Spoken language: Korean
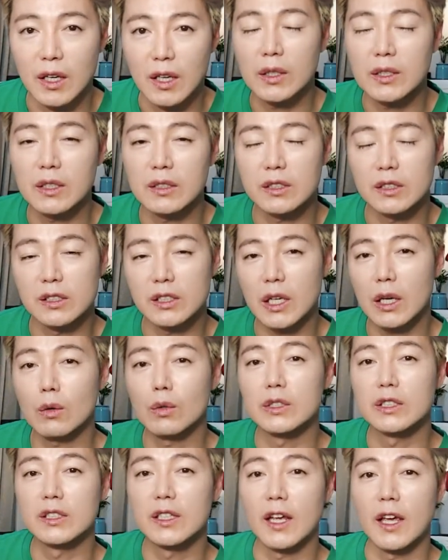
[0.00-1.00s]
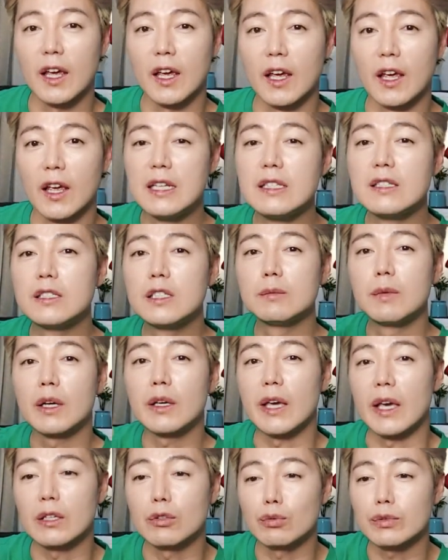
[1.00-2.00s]
화장실 샤워실에 린스만
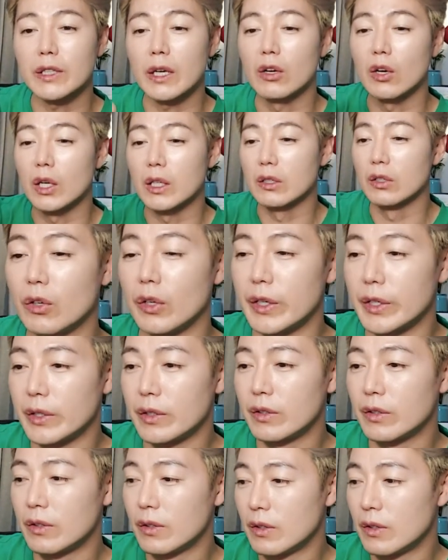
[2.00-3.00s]
계속 쌓여가는 거예요.